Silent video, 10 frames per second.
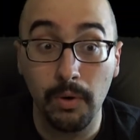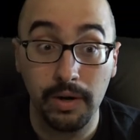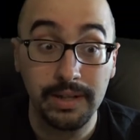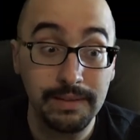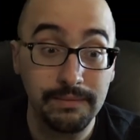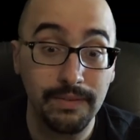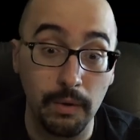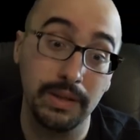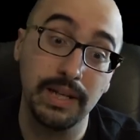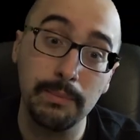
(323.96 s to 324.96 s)
Morati fa
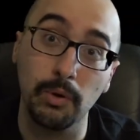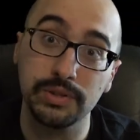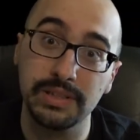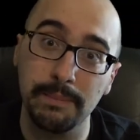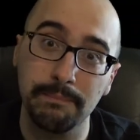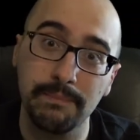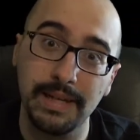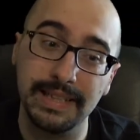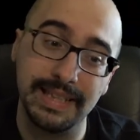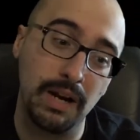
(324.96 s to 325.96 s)
una delle mosse
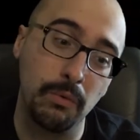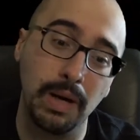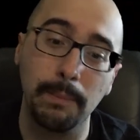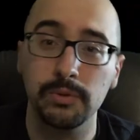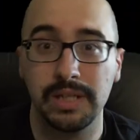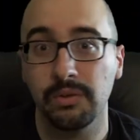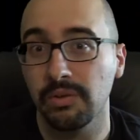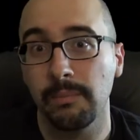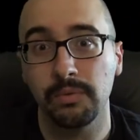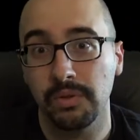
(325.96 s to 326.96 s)
che saranno un caposaldo
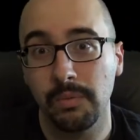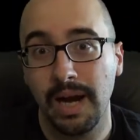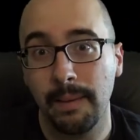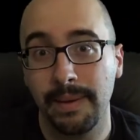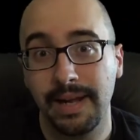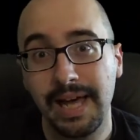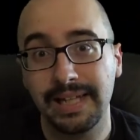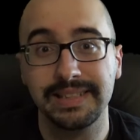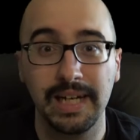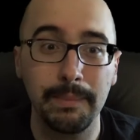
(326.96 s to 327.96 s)
del mondo di Warhammer,
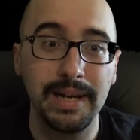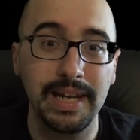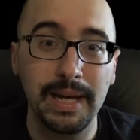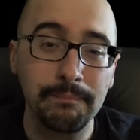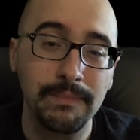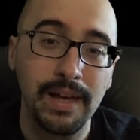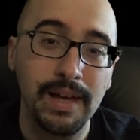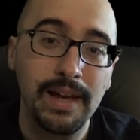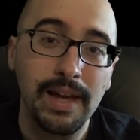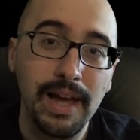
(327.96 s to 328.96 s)
alza la manina
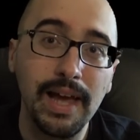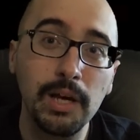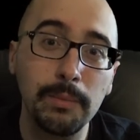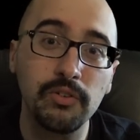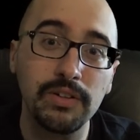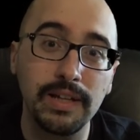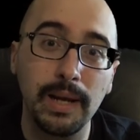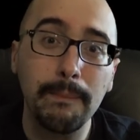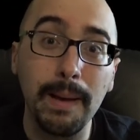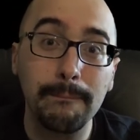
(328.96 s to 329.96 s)
e comincia a
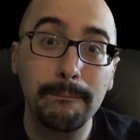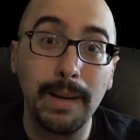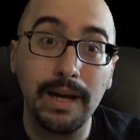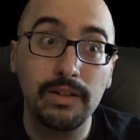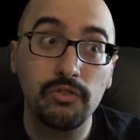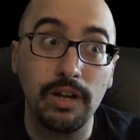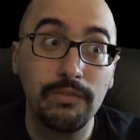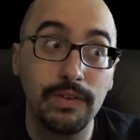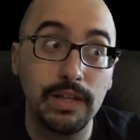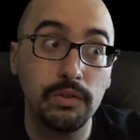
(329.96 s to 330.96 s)
dire, beh, ma c'è il
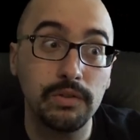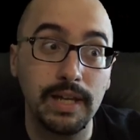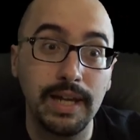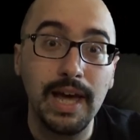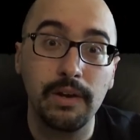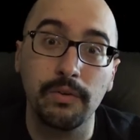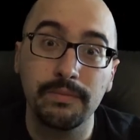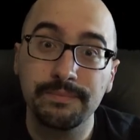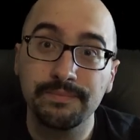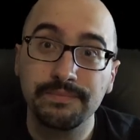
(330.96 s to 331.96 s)
figlio di Enarion.
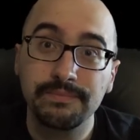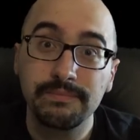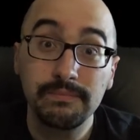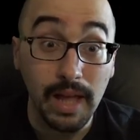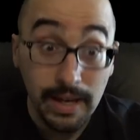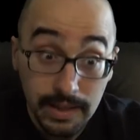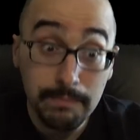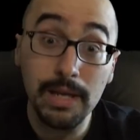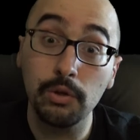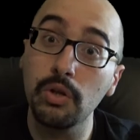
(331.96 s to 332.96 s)
Chi
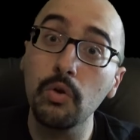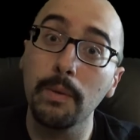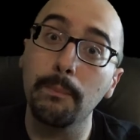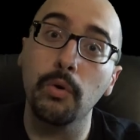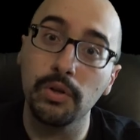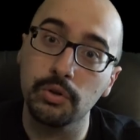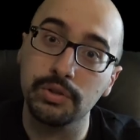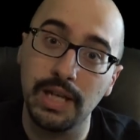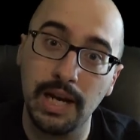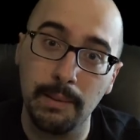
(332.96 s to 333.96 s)
meglio di lui può
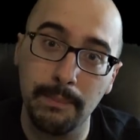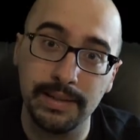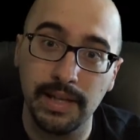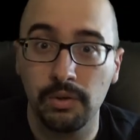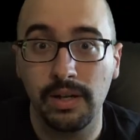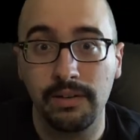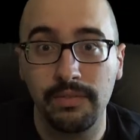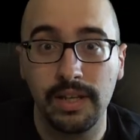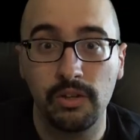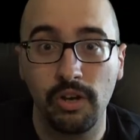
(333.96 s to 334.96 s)
indossare il mantello del Re
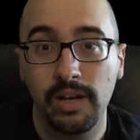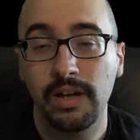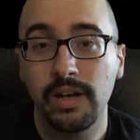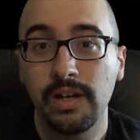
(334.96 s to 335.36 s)
Fenice?